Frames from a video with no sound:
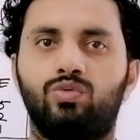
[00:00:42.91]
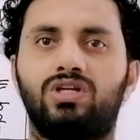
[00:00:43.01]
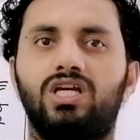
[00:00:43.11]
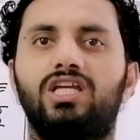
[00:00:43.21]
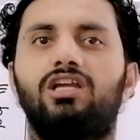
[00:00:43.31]

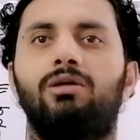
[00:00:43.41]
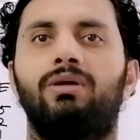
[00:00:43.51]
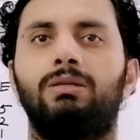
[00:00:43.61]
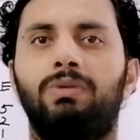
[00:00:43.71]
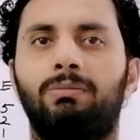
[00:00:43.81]
उनके लिए ये
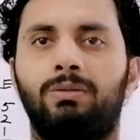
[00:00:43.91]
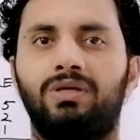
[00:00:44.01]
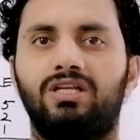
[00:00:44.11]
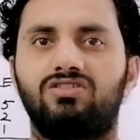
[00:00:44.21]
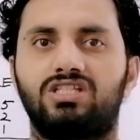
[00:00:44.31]
हमारी पेपर
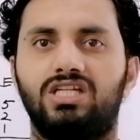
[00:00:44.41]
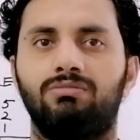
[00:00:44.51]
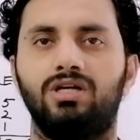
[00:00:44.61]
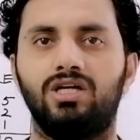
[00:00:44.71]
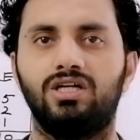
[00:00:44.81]
पेयरिंग स्कीम